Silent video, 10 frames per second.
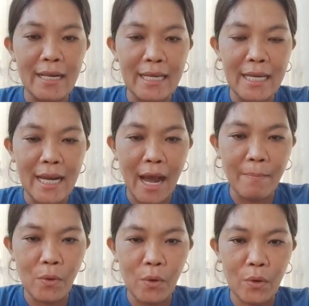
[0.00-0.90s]

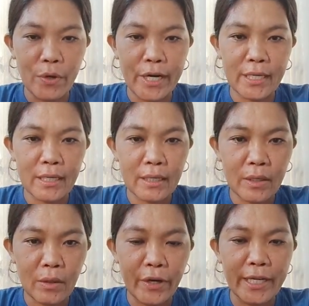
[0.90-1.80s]
Linabog
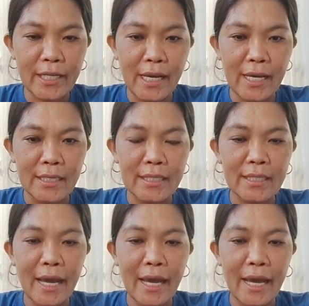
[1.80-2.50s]
Cortes.